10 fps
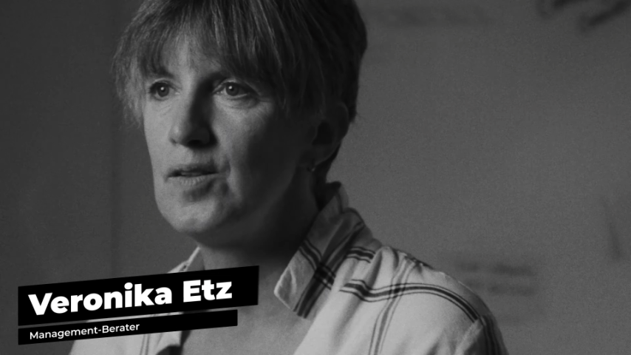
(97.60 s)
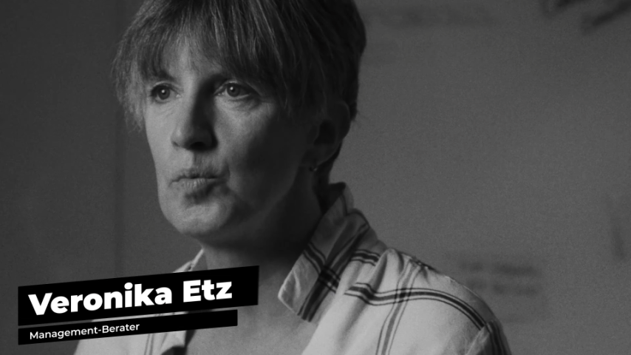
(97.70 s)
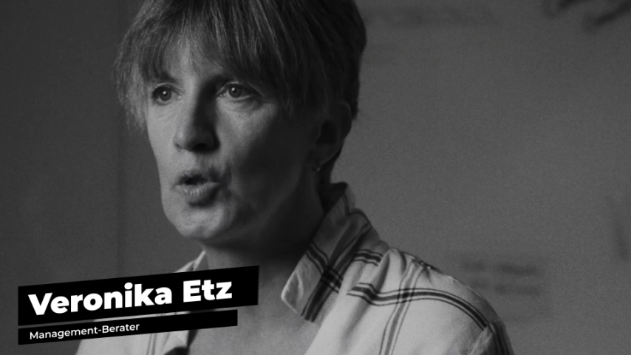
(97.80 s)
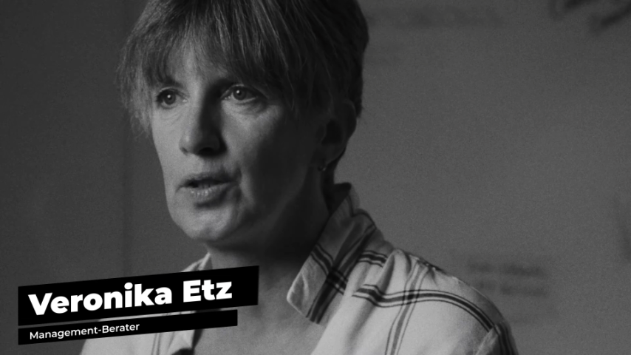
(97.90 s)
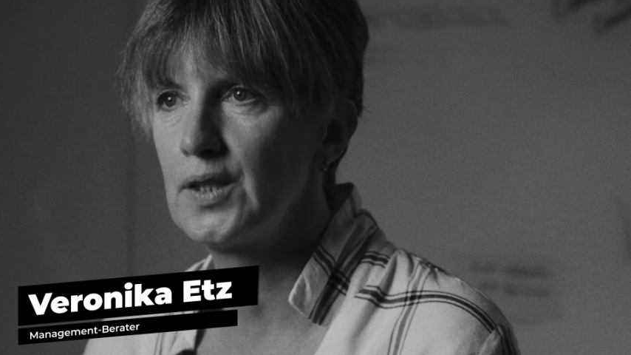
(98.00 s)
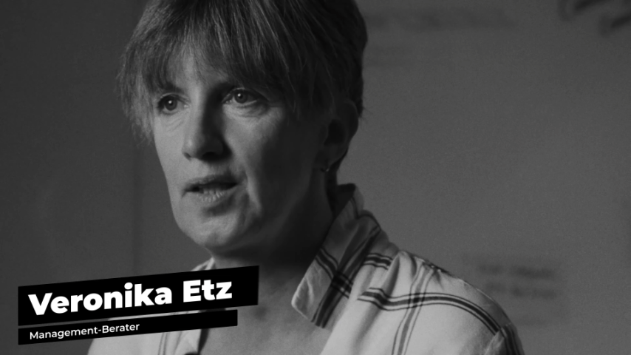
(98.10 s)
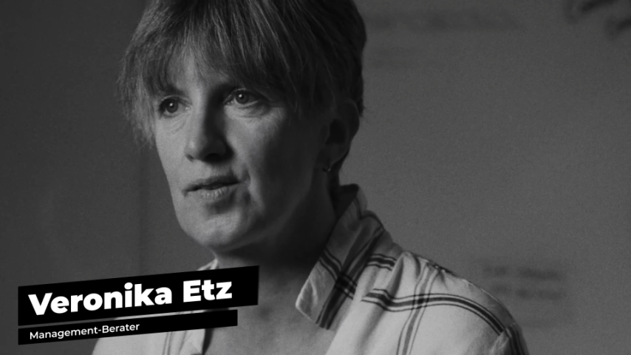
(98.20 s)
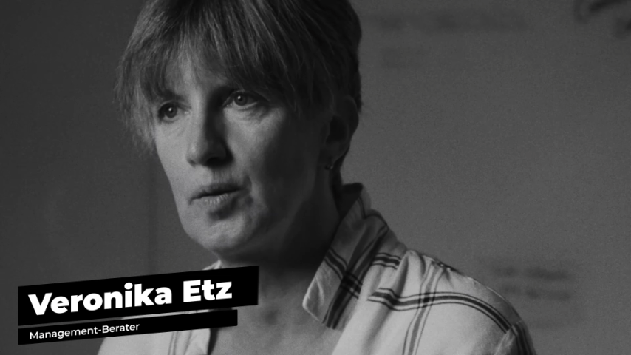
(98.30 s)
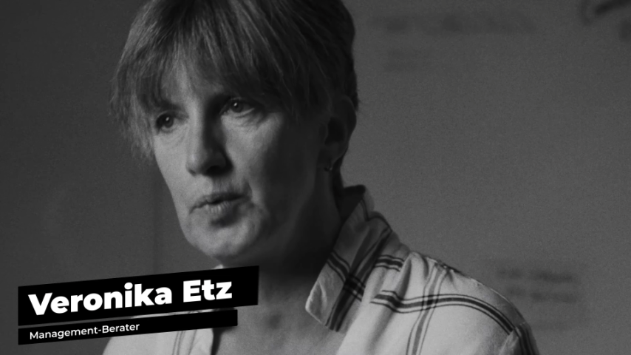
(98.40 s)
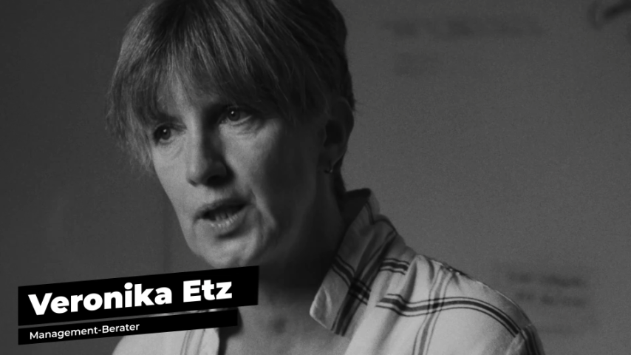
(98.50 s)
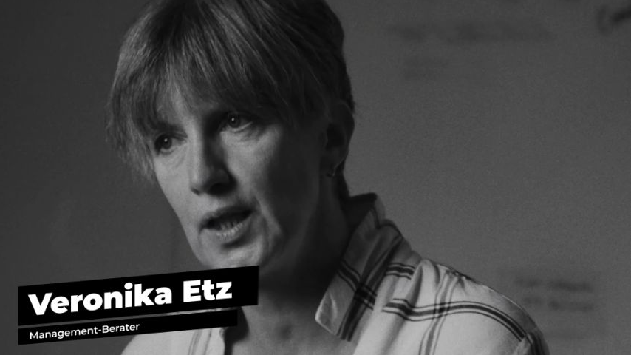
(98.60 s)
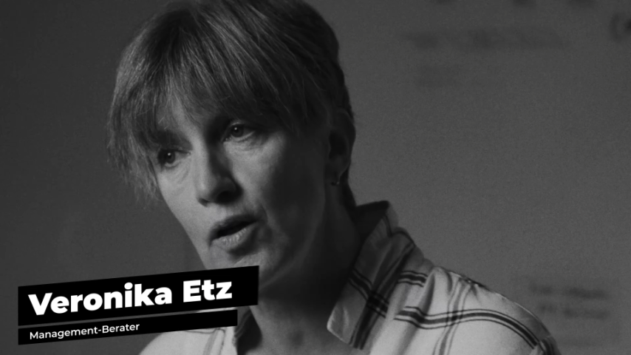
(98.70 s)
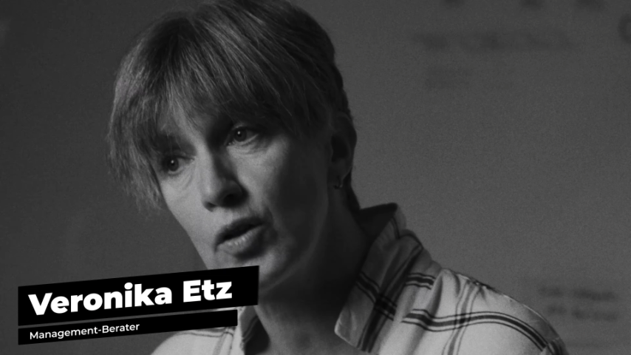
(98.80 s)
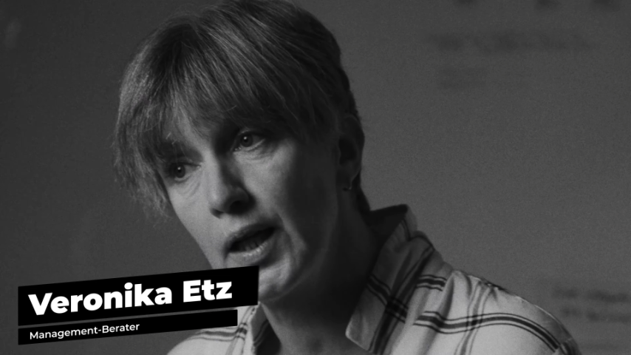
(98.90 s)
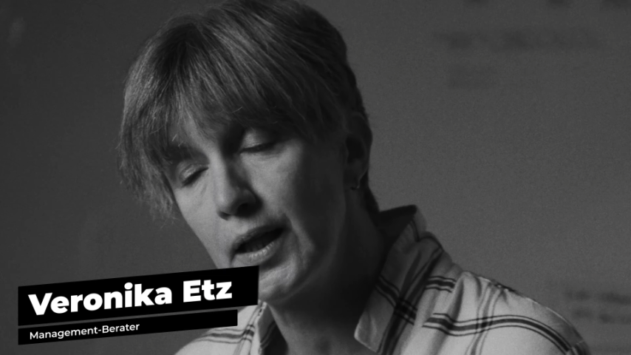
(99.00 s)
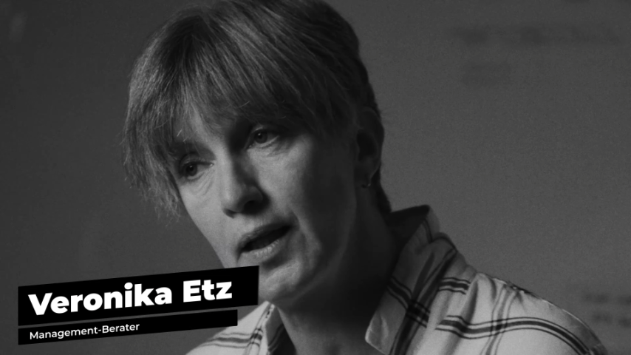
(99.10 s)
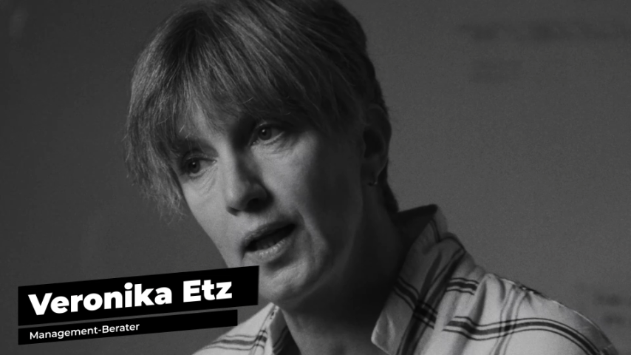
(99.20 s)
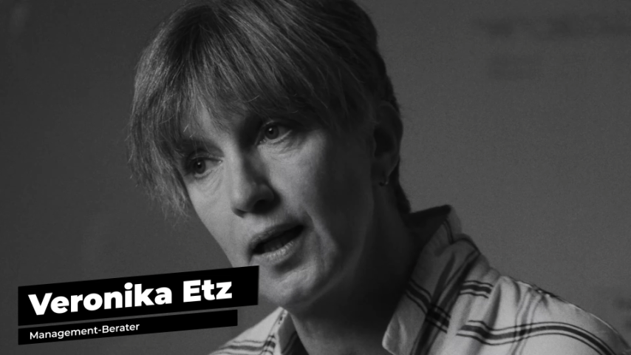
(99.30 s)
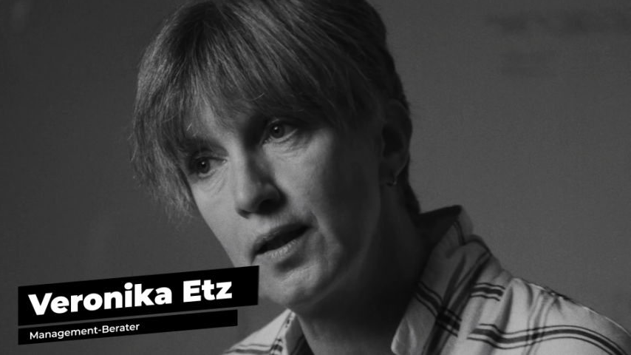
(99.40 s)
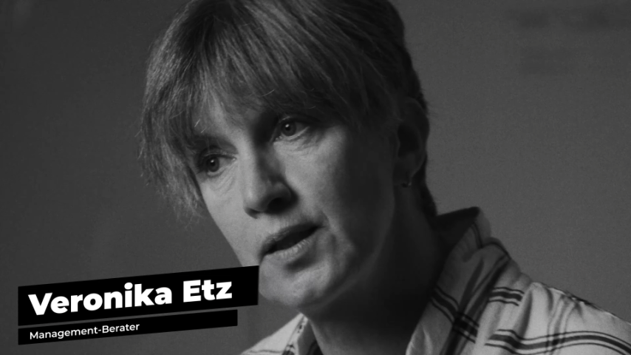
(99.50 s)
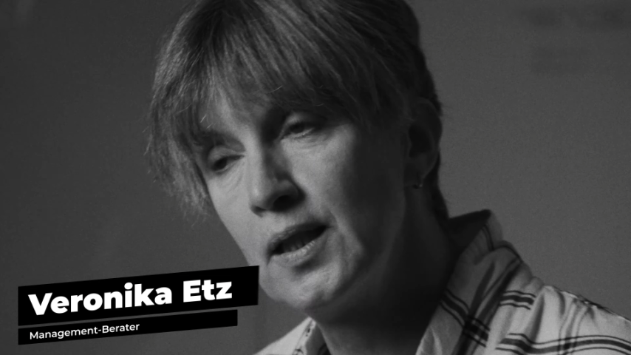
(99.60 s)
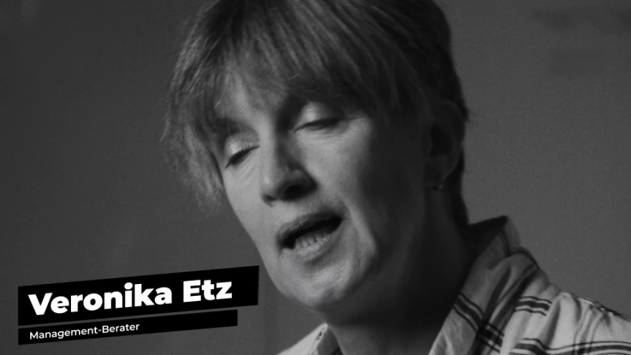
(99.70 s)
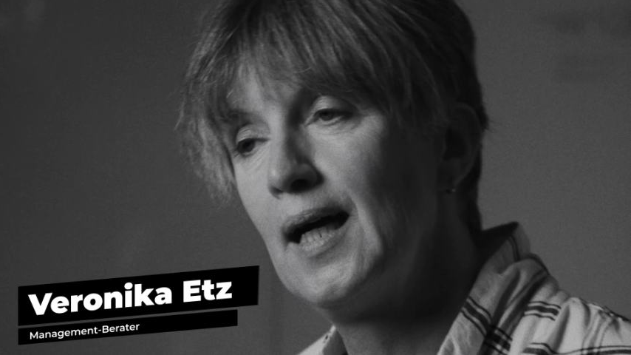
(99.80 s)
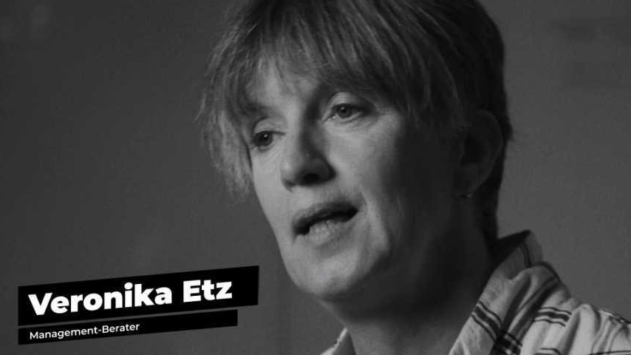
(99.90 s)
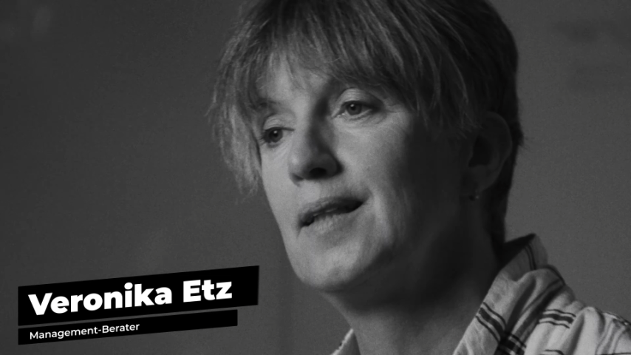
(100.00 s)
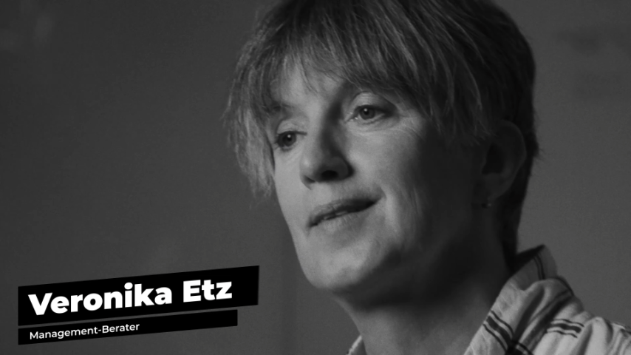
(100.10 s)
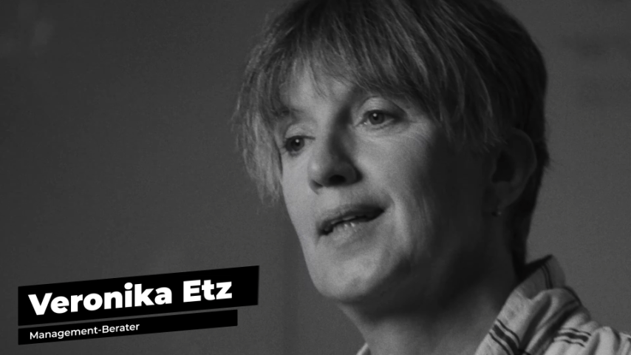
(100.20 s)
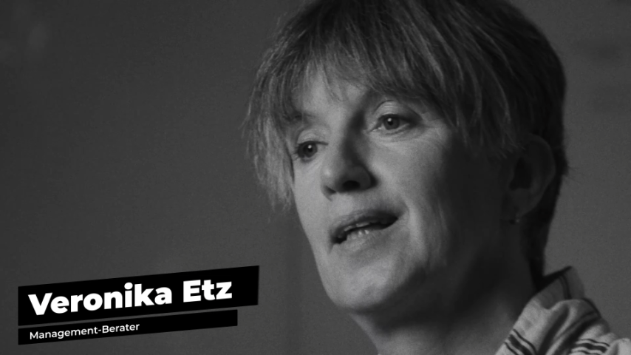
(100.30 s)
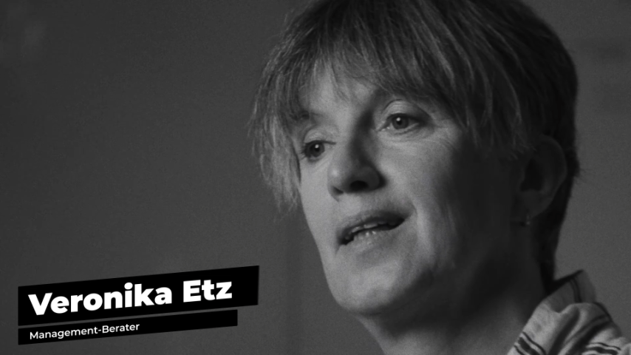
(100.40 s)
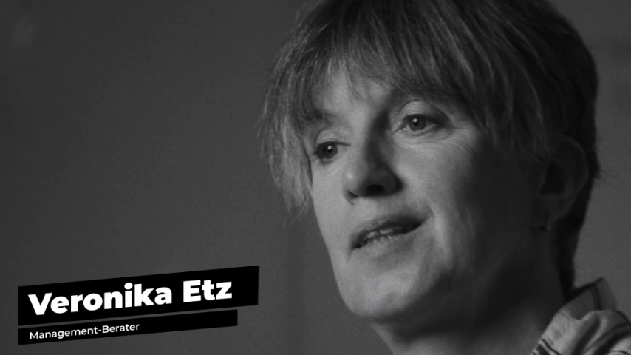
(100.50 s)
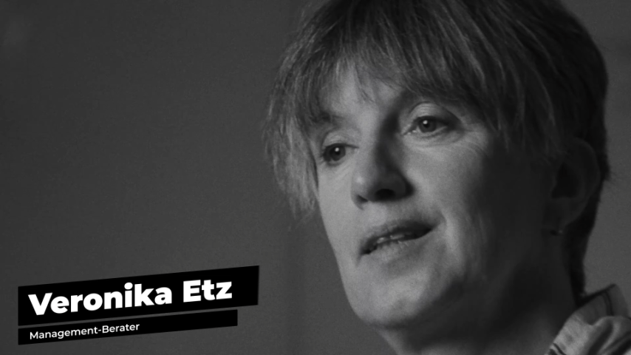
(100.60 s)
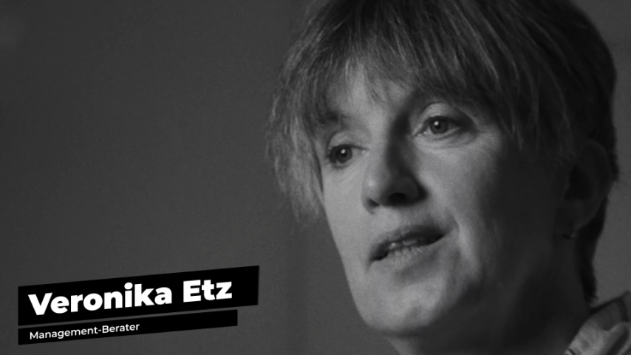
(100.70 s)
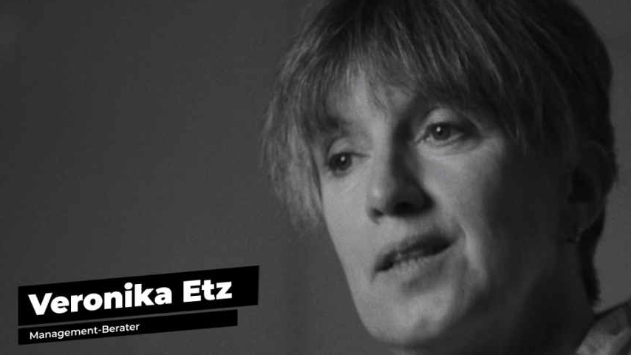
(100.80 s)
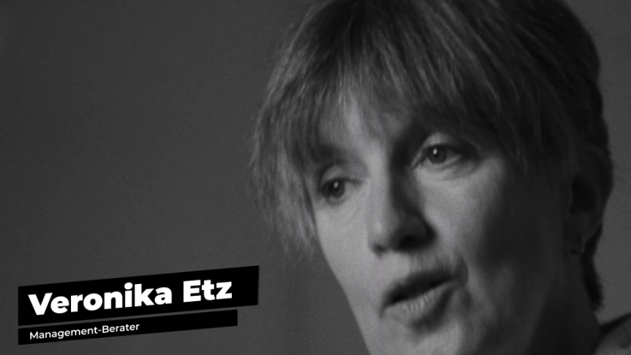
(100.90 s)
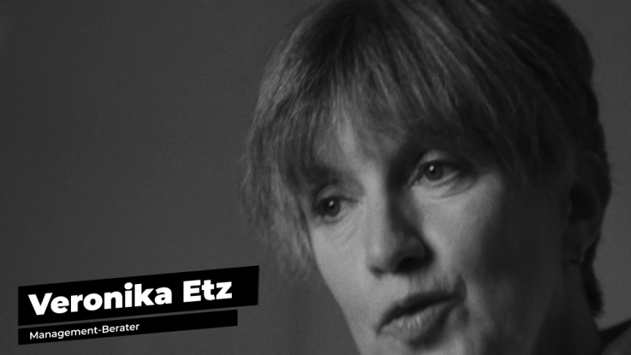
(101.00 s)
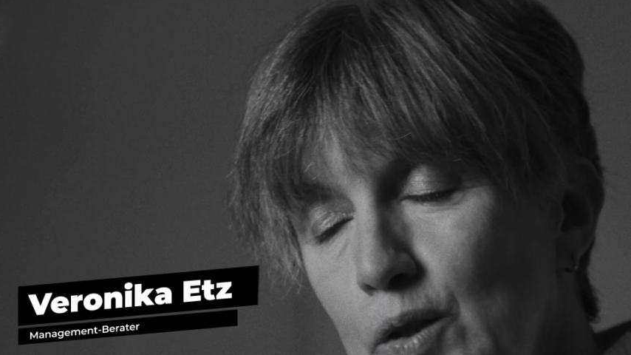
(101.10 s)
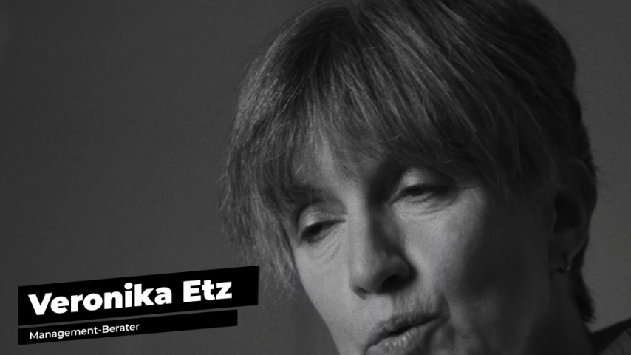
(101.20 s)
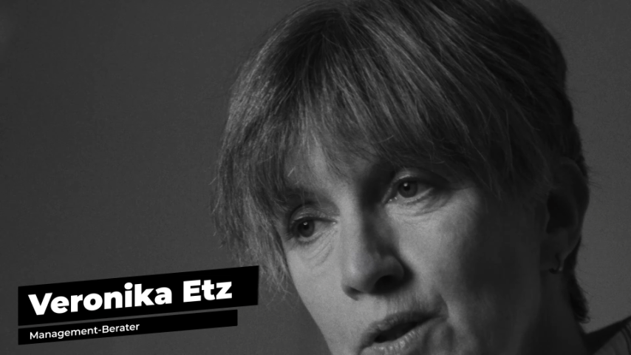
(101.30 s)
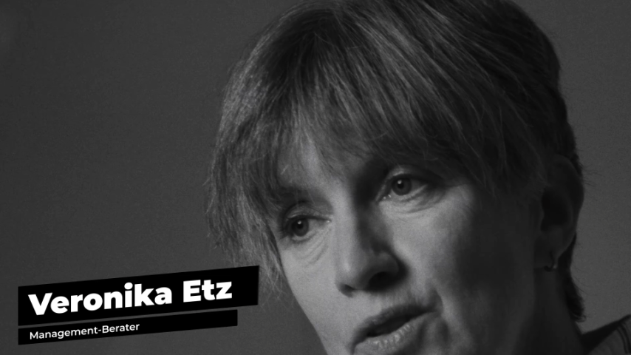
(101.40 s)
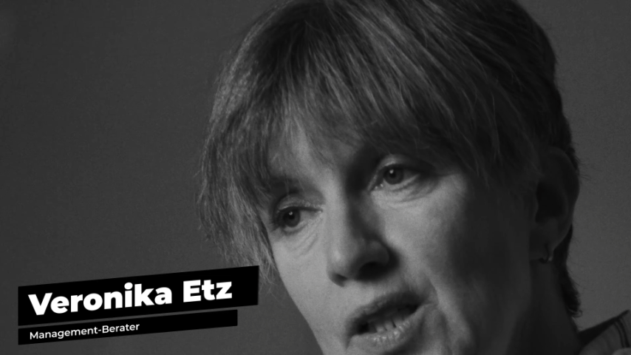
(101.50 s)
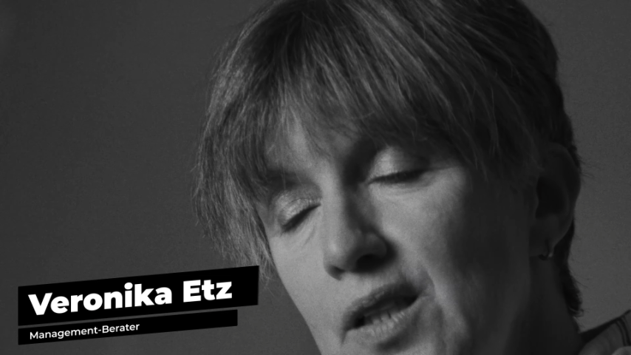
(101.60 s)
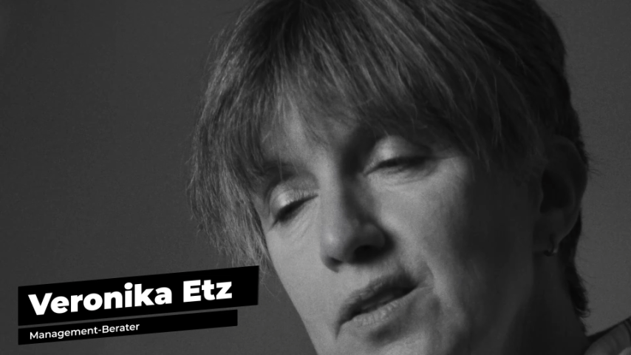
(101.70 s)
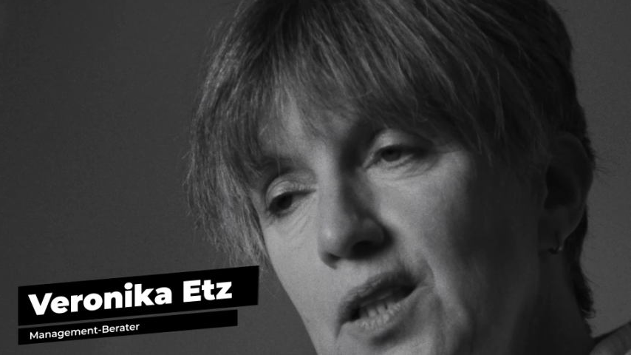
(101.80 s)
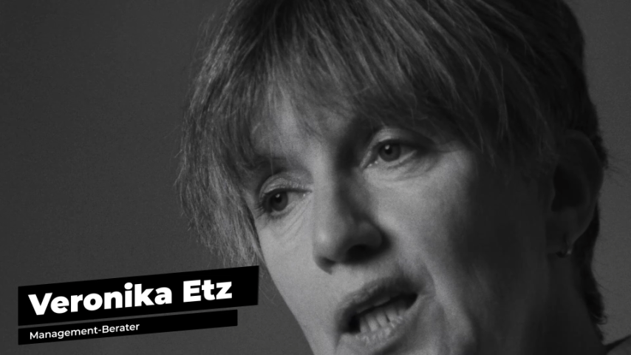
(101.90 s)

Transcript: diesem Kontext habe ich Kegon kennengelernt, als eigentlich ich auf der Kundenseite,